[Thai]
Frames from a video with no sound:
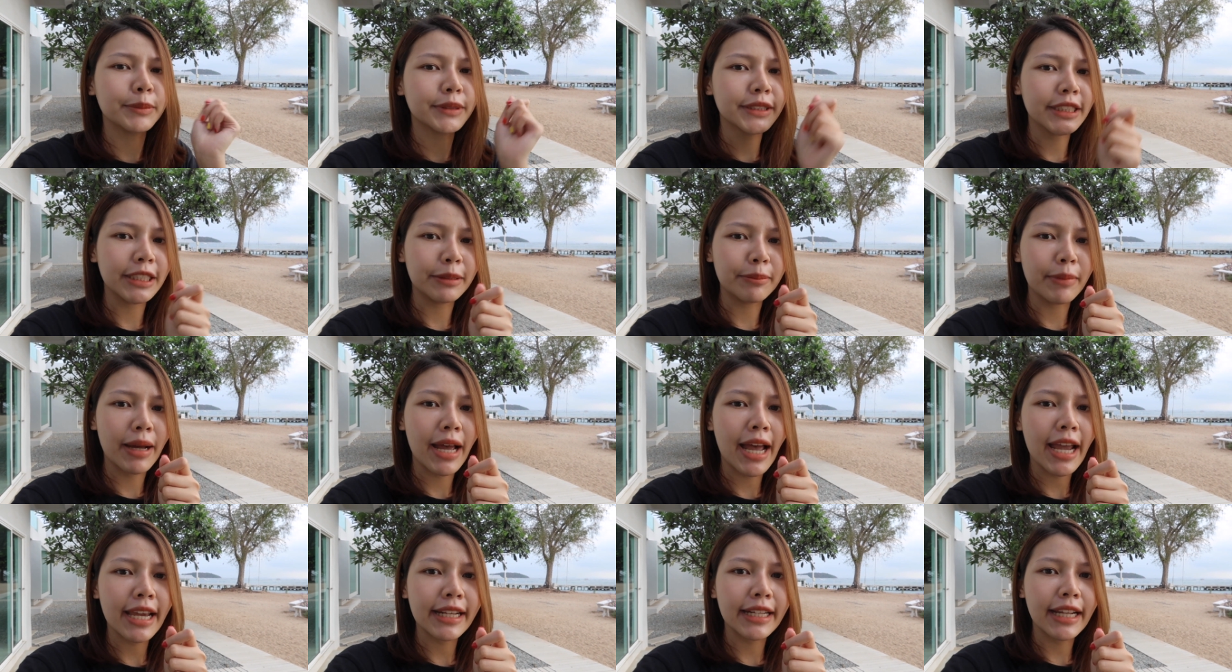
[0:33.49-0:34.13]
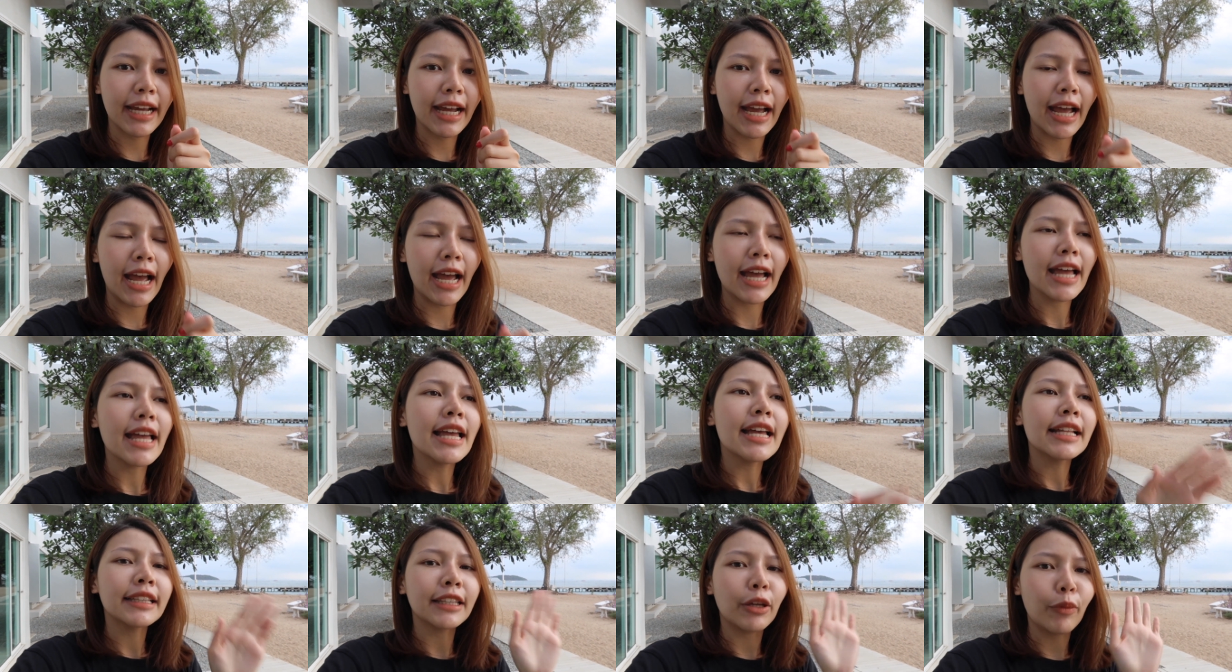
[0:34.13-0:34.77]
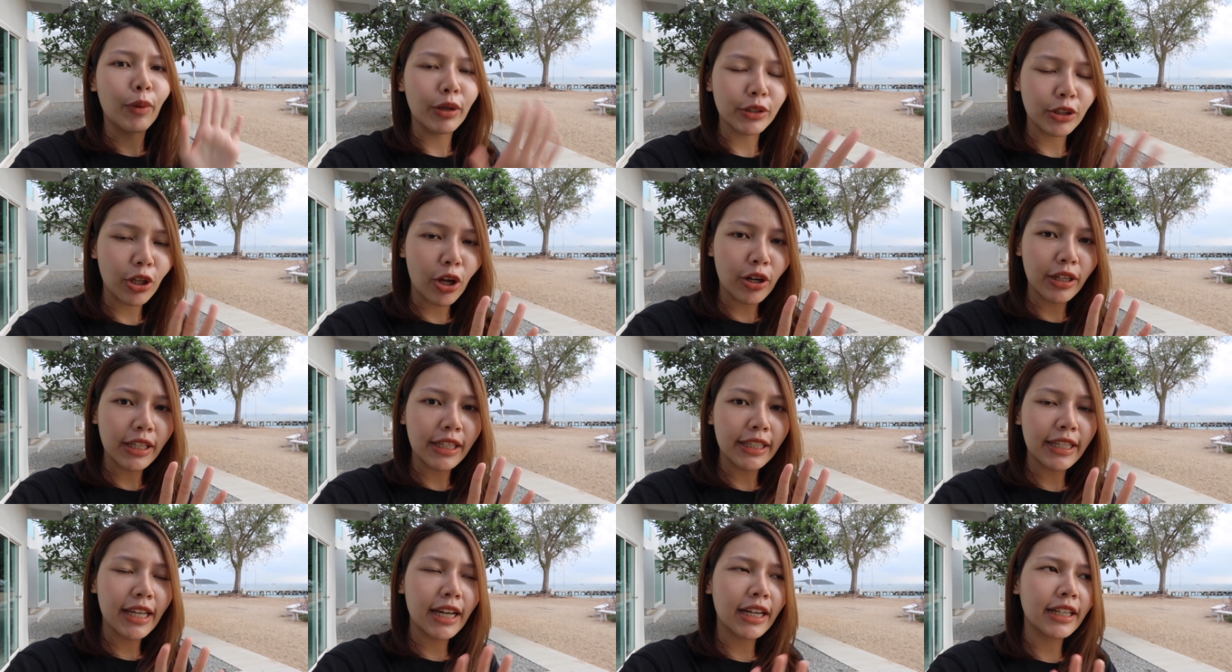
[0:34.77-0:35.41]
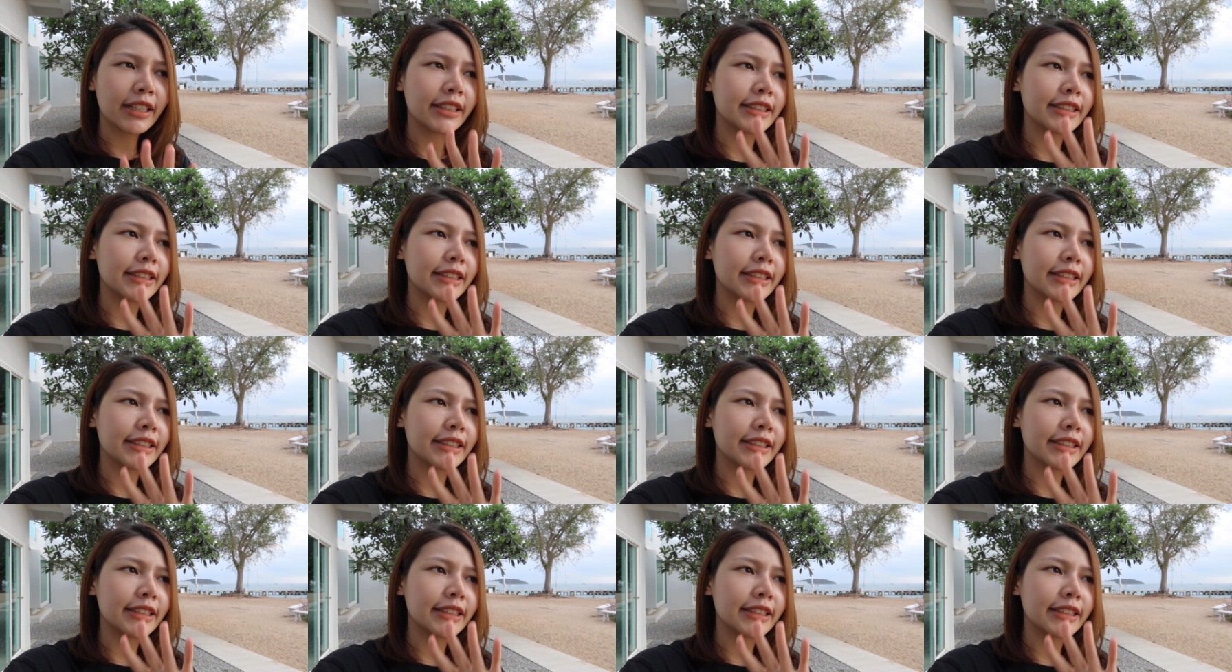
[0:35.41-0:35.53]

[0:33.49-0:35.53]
เสริมให้นะคะแต่ว่าตอนนี้เนี่ย